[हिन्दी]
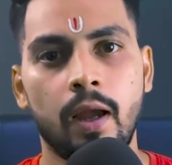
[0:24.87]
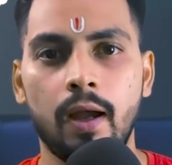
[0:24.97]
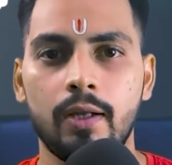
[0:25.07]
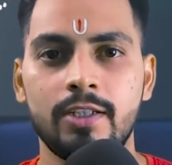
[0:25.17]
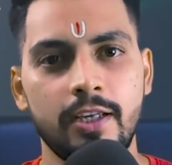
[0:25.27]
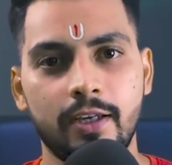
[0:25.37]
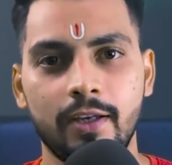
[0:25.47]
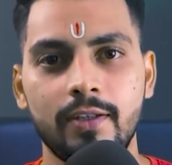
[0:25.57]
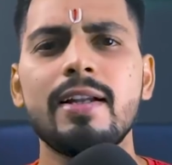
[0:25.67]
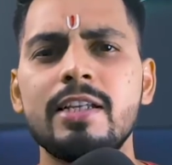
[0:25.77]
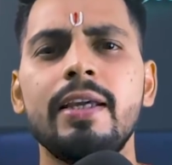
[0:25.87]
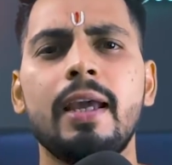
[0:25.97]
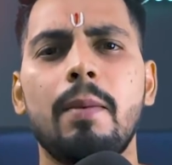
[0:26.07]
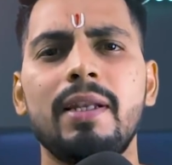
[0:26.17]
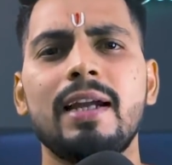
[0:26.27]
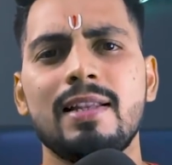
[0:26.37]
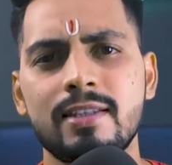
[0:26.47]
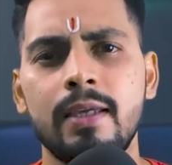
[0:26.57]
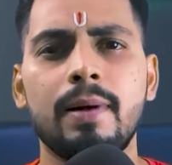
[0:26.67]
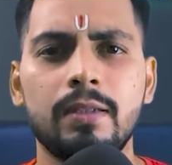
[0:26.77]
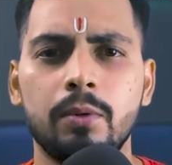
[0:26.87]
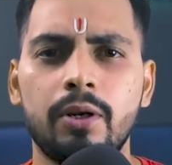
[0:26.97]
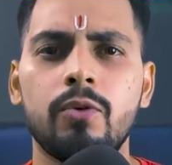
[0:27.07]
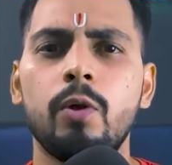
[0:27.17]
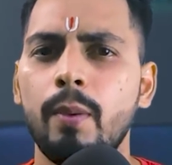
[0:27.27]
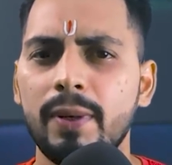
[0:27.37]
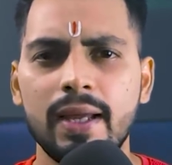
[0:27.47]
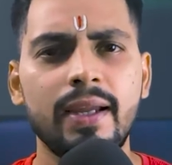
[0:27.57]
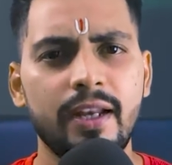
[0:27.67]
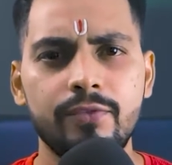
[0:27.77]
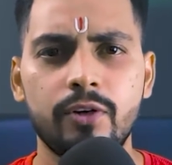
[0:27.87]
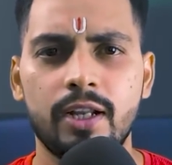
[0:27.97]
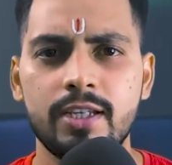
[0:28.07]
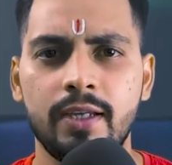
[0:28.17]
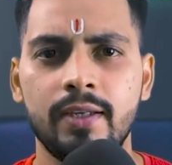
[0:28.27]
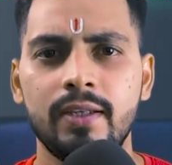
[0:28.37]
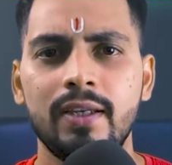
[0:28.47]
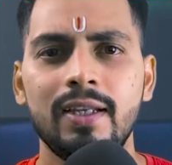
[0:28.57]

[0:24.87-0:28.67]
हाँ ठीक है हाँ ठीक है आमिर खान सही बात बोल रहे हैं रोड पर पटाखे नहीं फोड़ने चाहिए